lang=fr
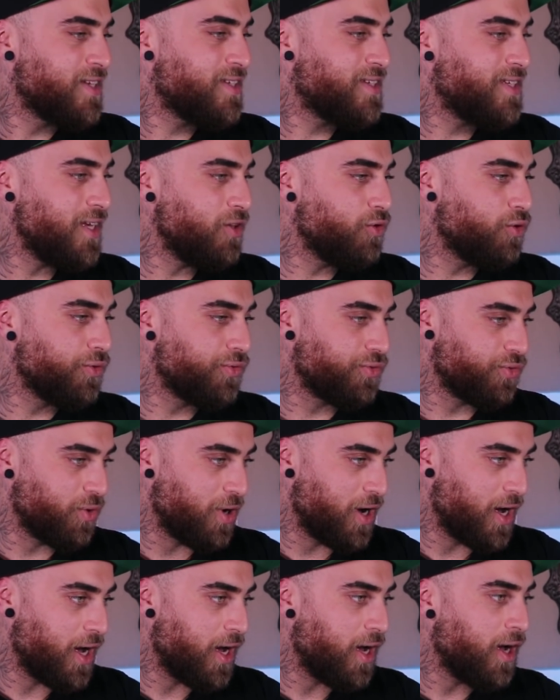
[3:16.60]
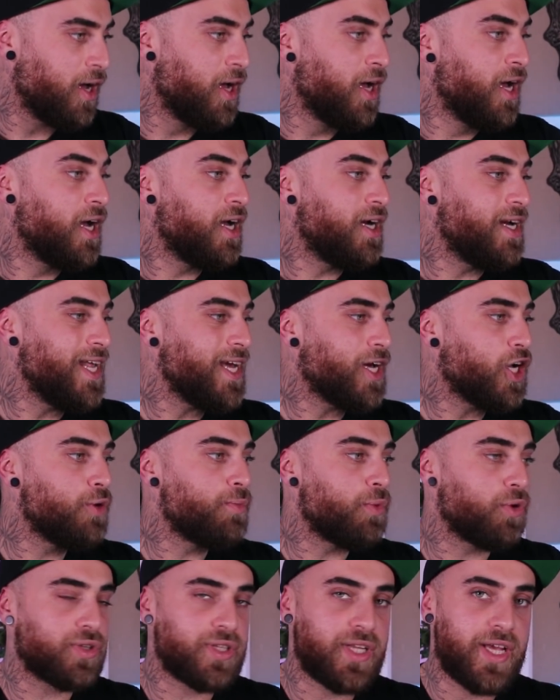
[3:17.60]
c'est de voir les
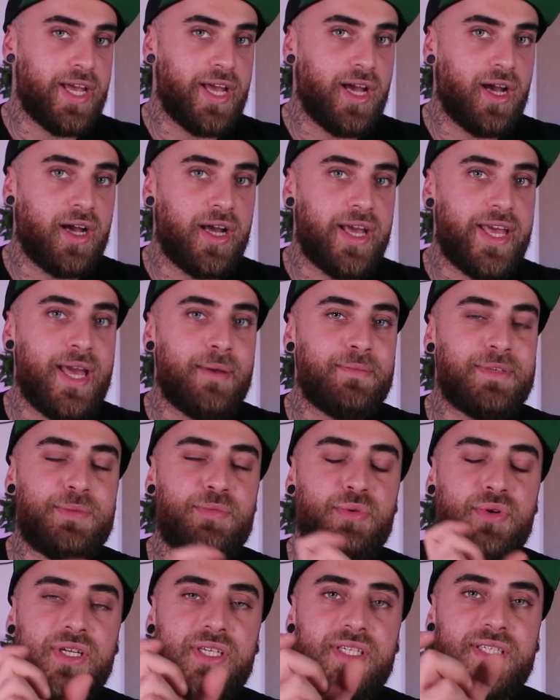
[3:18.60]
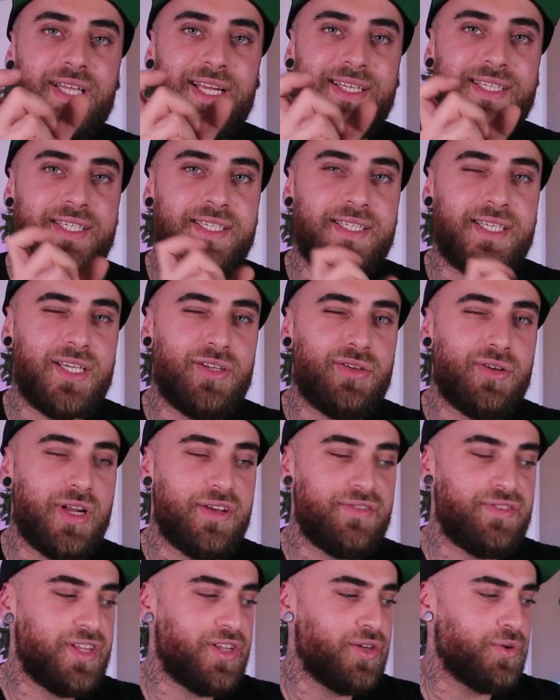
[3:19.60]
commentaires et un petit peu les statistiques de
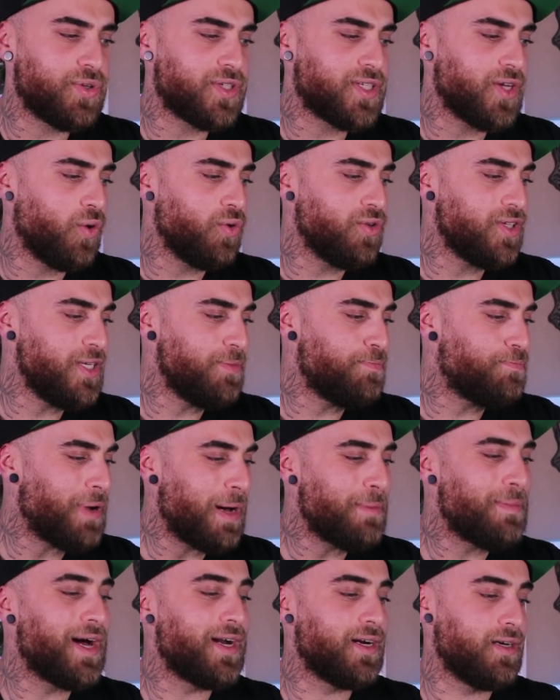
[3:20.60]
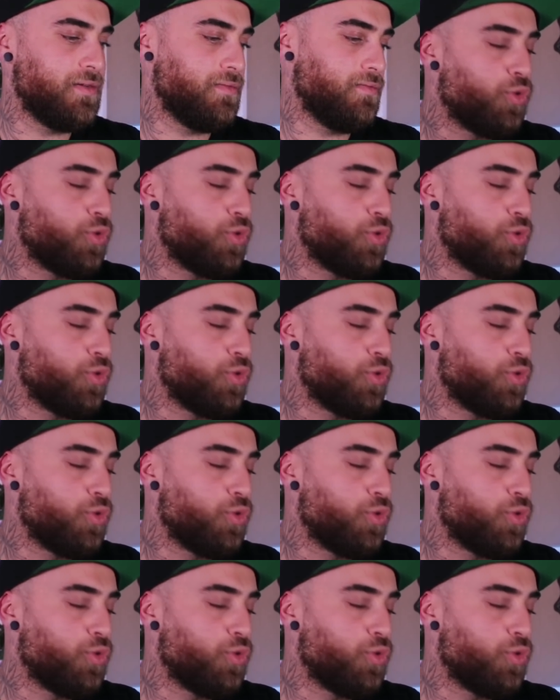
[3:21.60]
la vidéo. Ça on dit pas mal.